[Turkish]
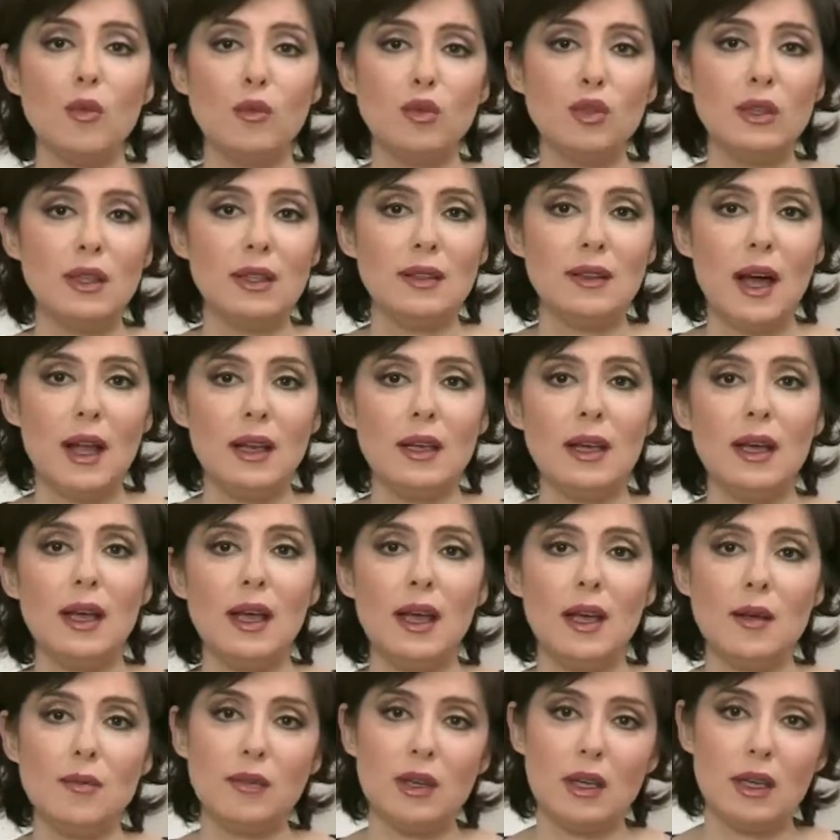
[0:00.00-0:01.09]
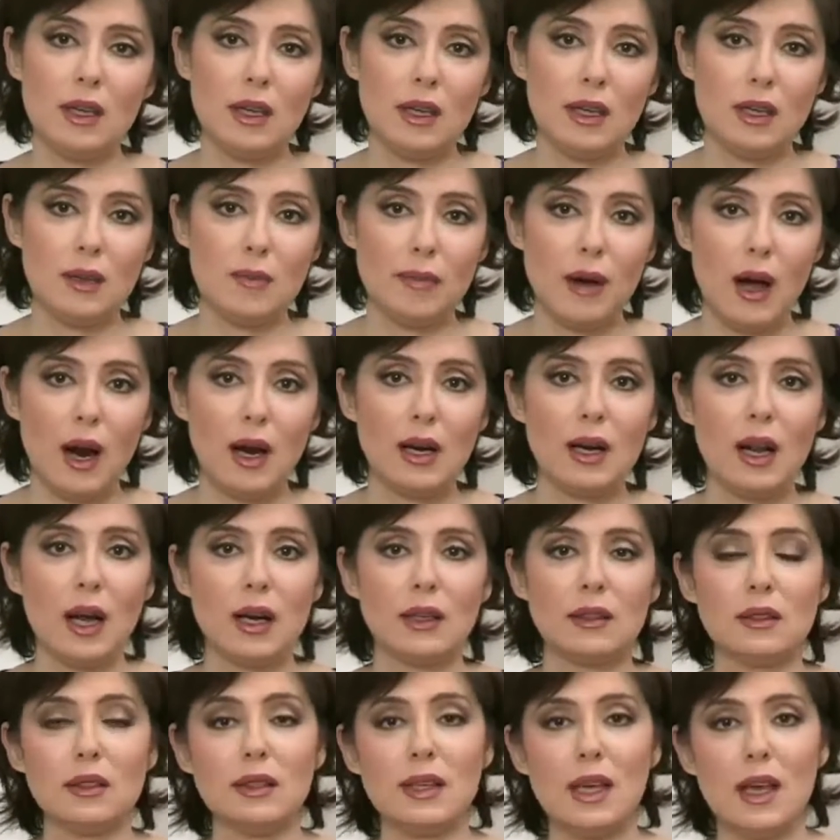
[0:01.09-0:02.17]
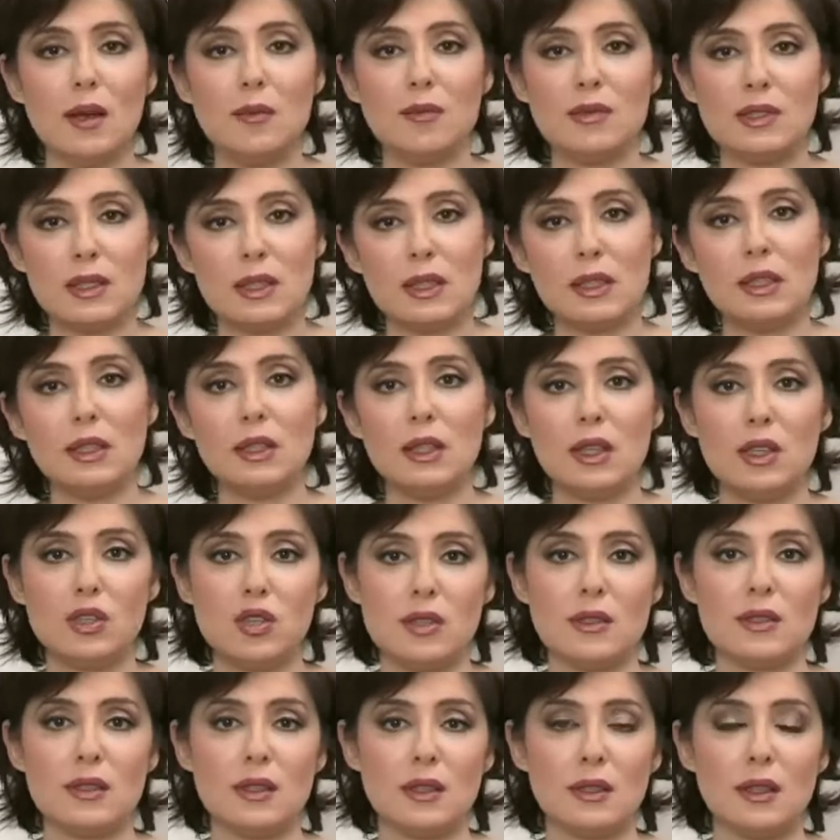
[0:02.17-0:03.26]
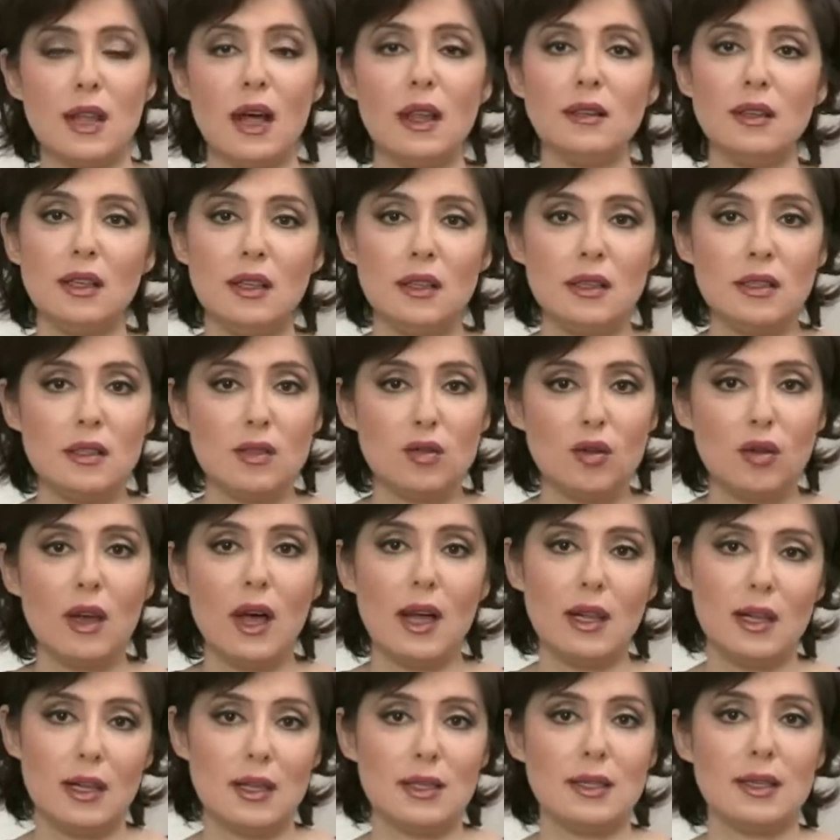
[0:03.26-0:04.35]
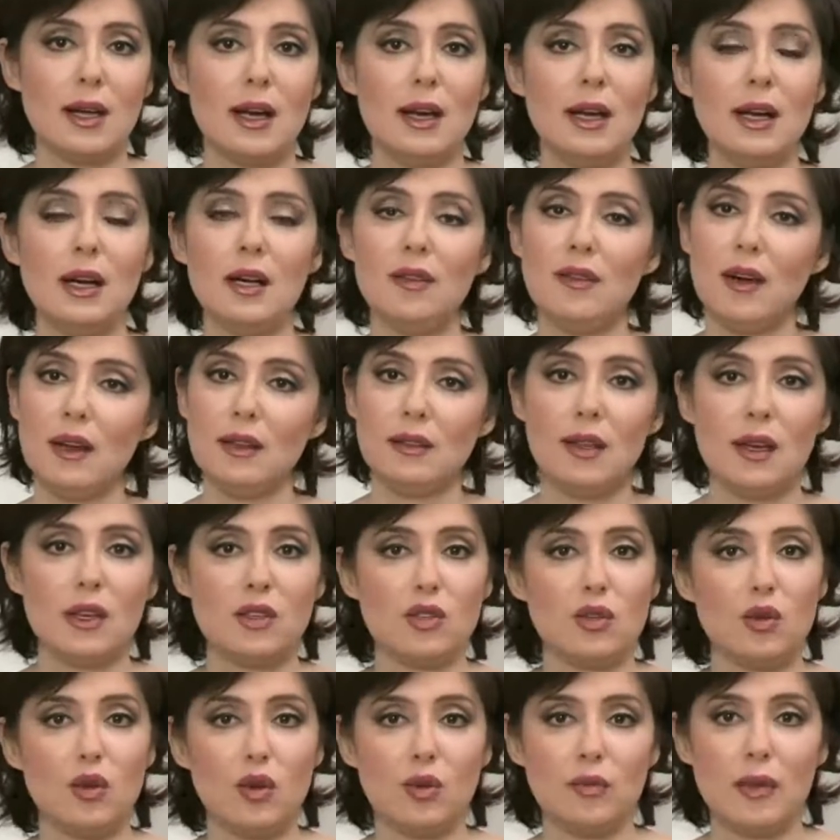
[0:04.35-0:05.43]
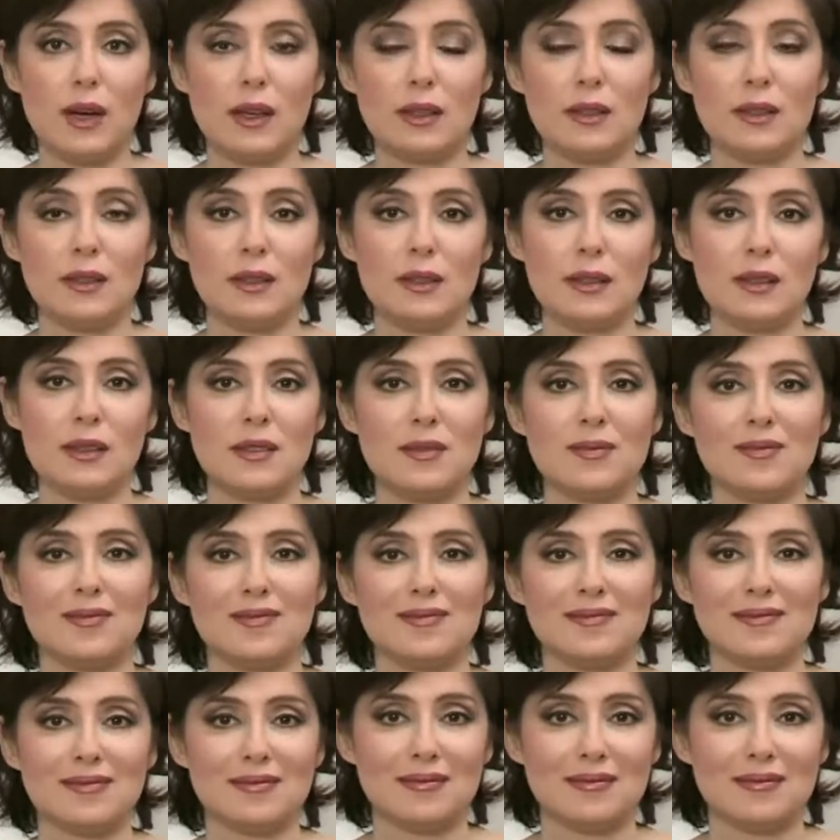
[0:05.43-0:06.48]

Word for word: Bu nedenle hem e, parlaklık hem sıkılık açısından deri soyan lazerler avantajlı olmaktadır.